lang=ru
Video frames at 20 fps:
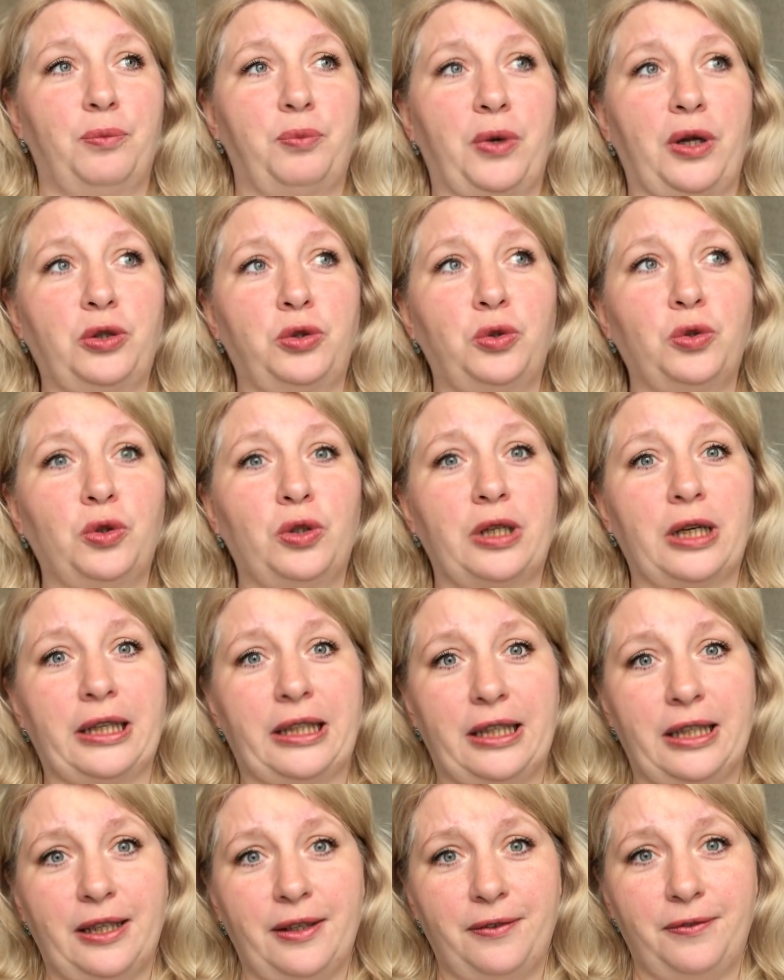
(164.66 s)
про то,
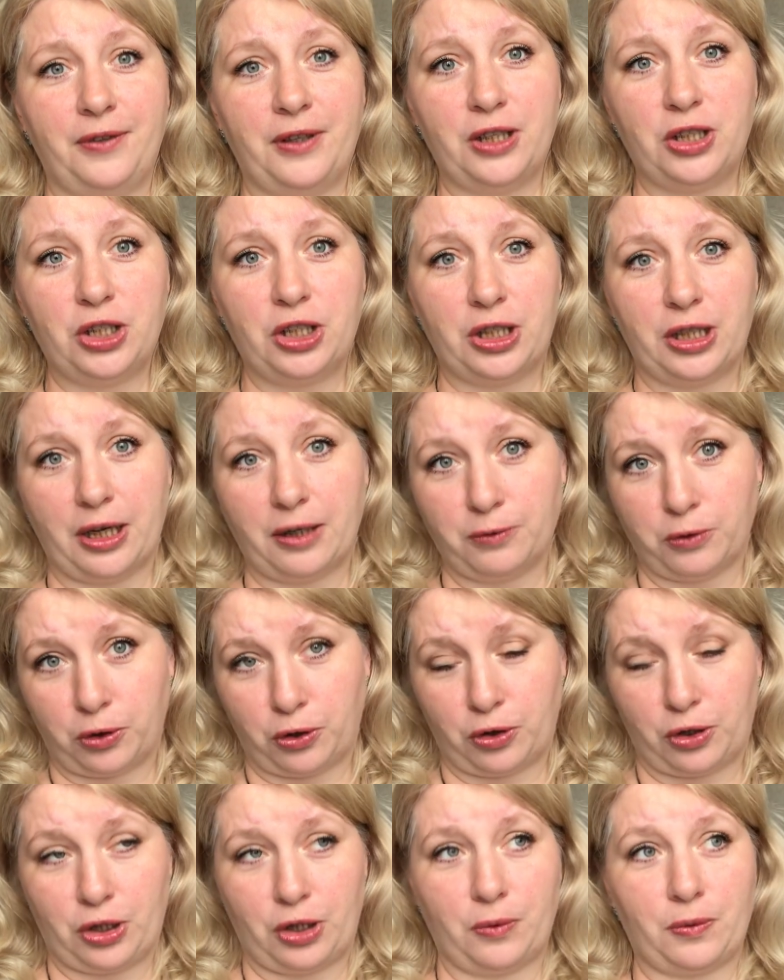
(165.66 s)
какие вещи, я
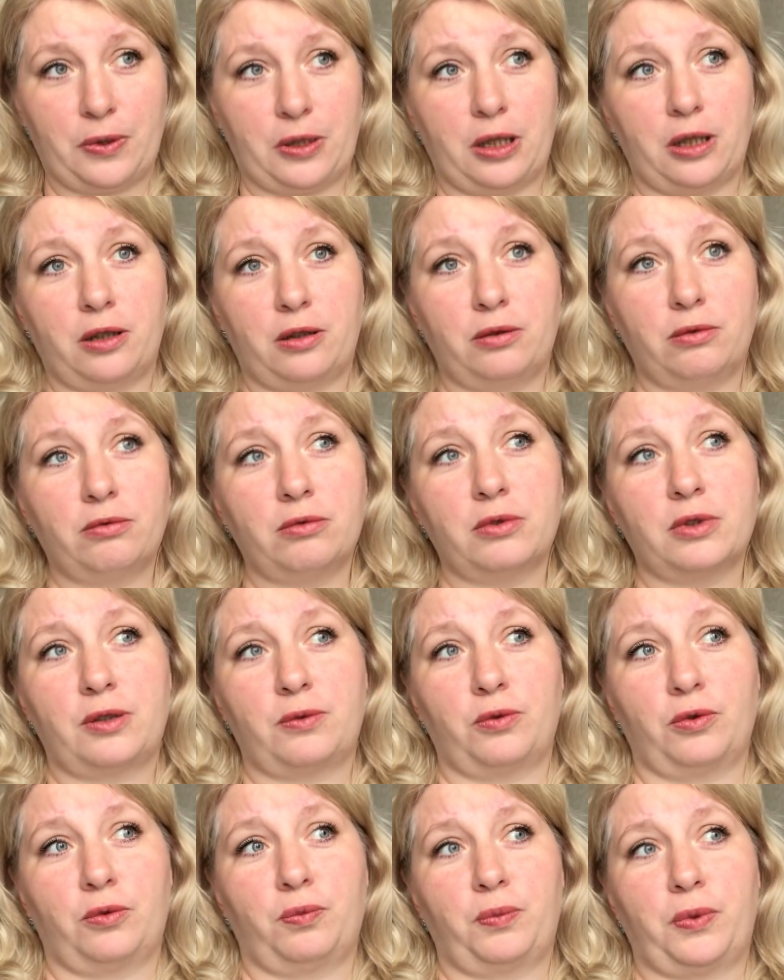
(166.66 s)
вот с чем
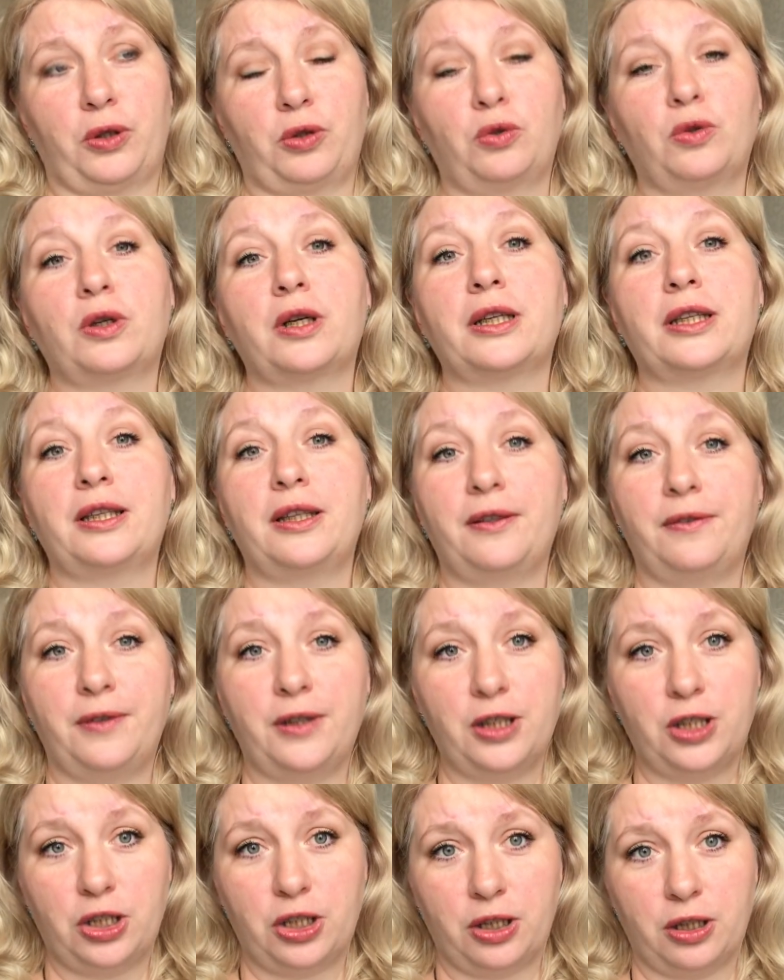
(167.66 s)
столкнулась, вот про то, какие
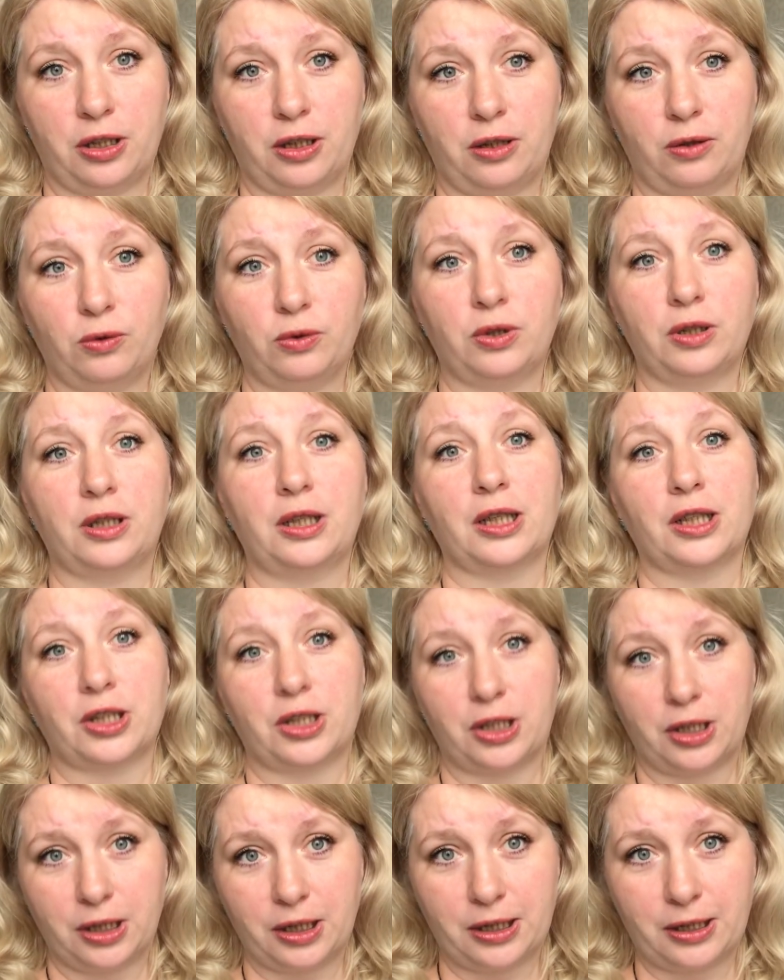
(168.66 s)
вещи люди
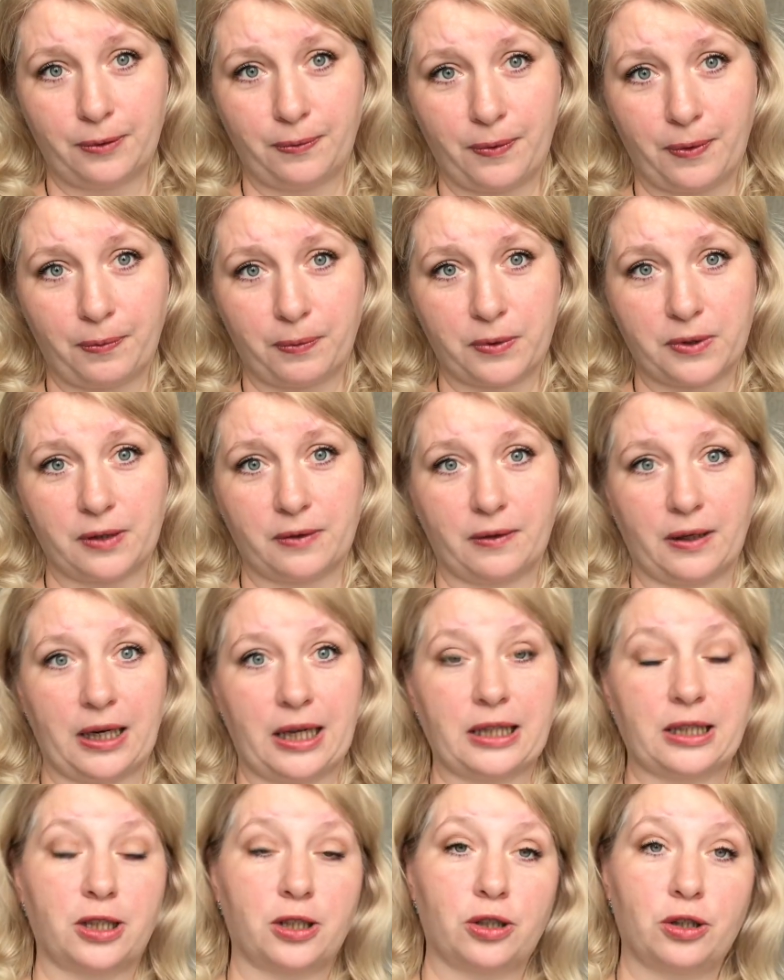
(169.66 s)
должны себе
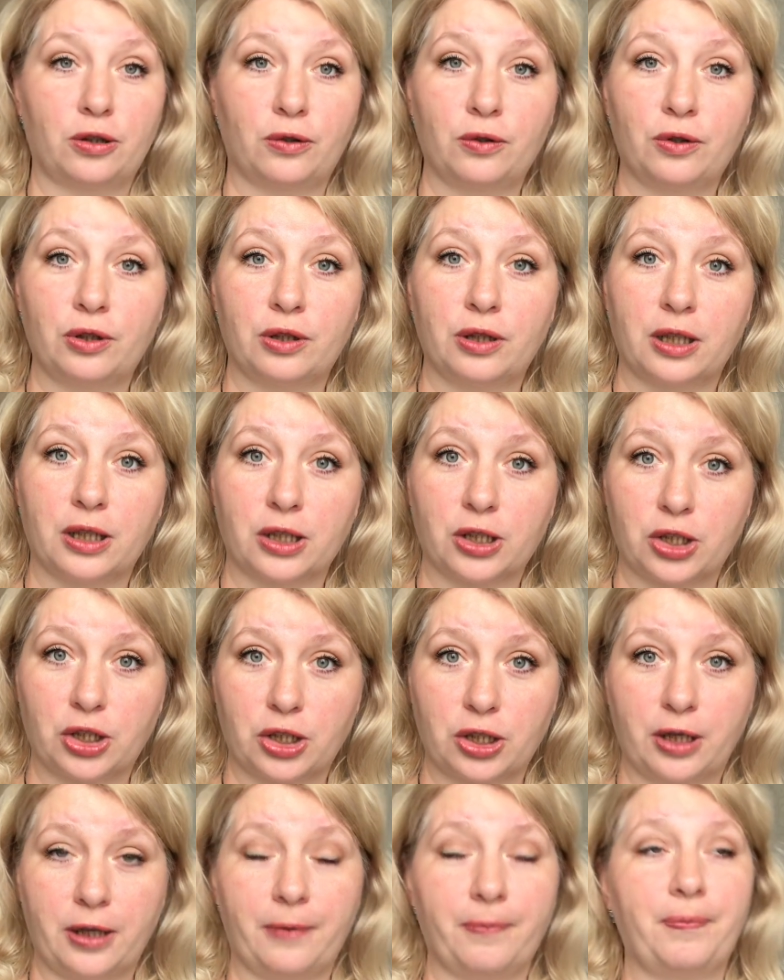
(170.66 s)
позволять, а что не
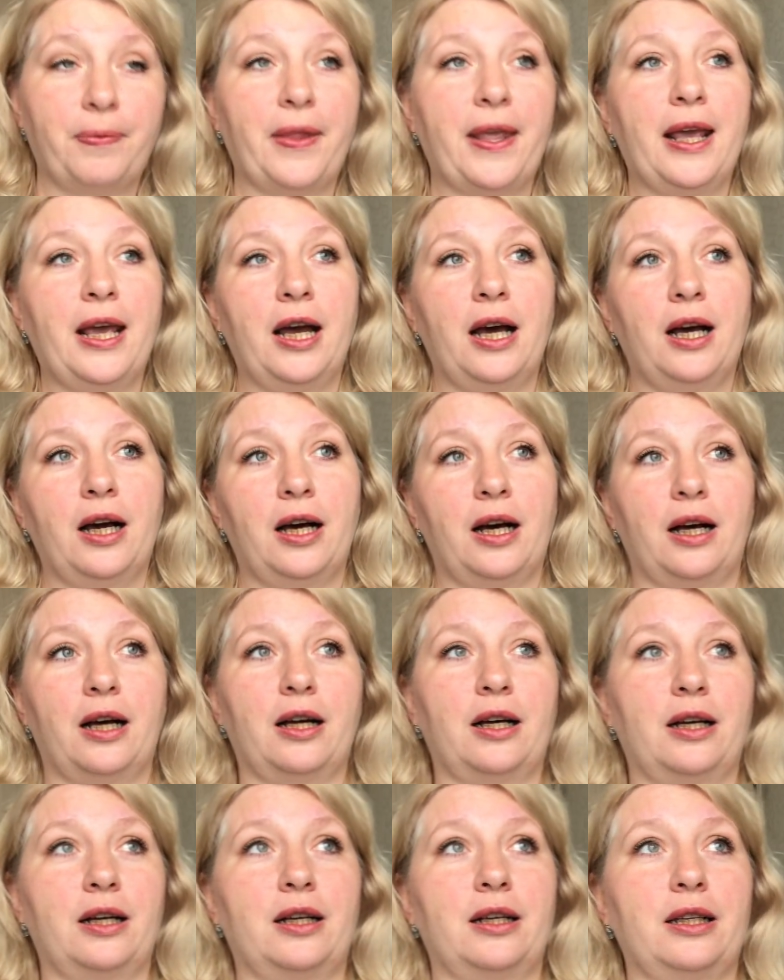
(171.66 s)
должны.
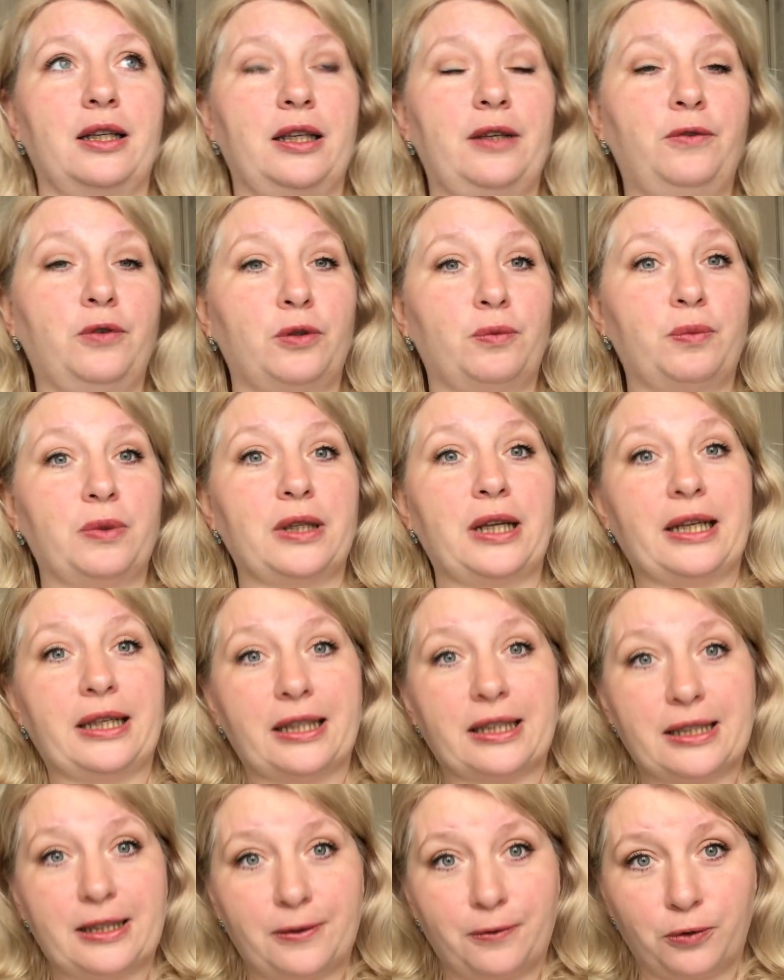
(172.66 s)
А, и вот была
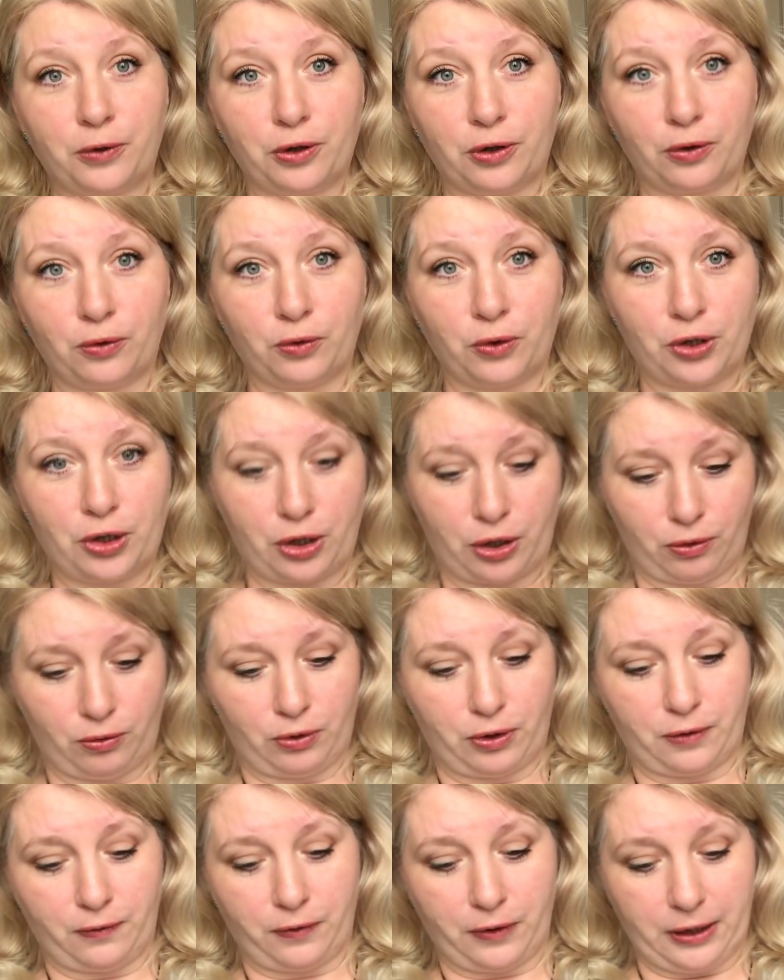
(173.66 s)
я сегодня очень
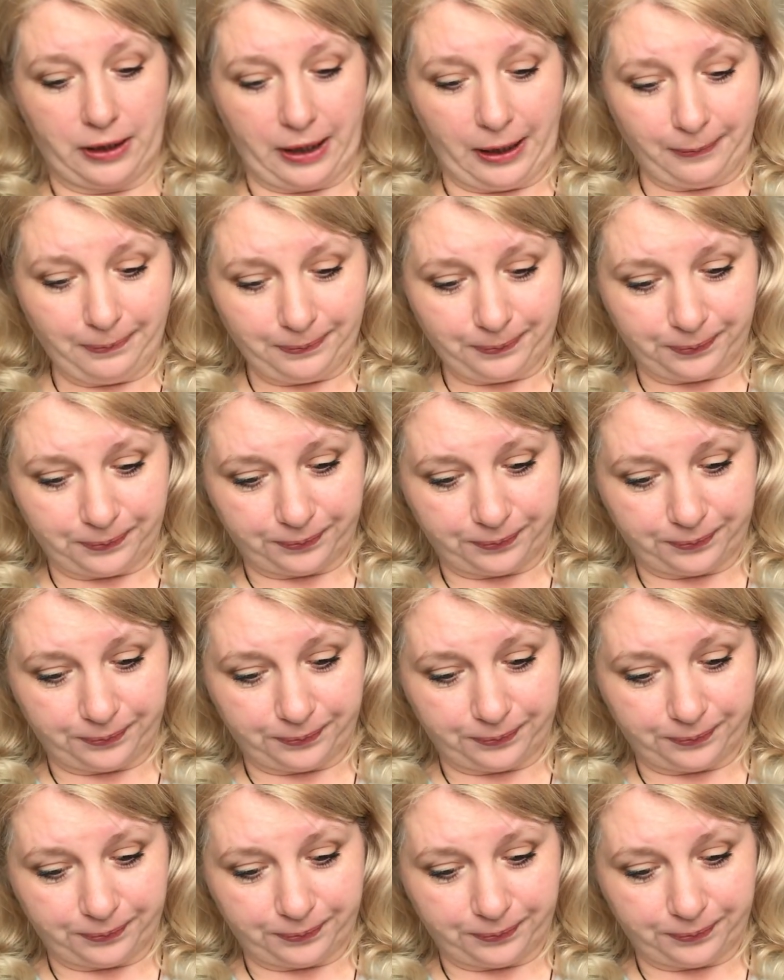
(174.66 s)
удивлена